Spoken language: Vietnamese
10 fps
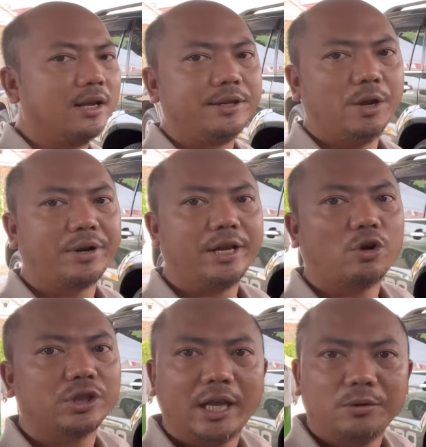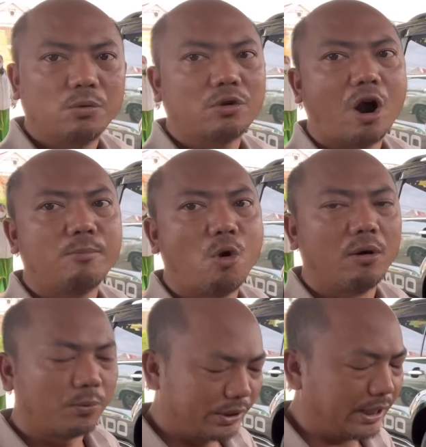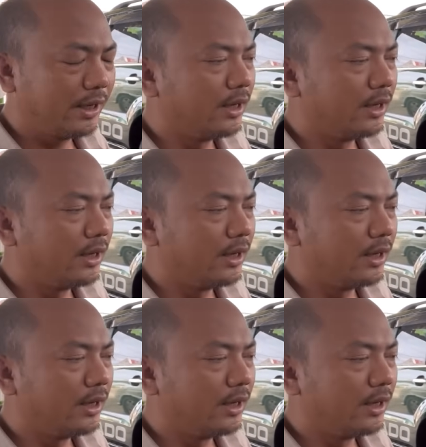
nhiều khi có tiền cũng khó mua không quý vị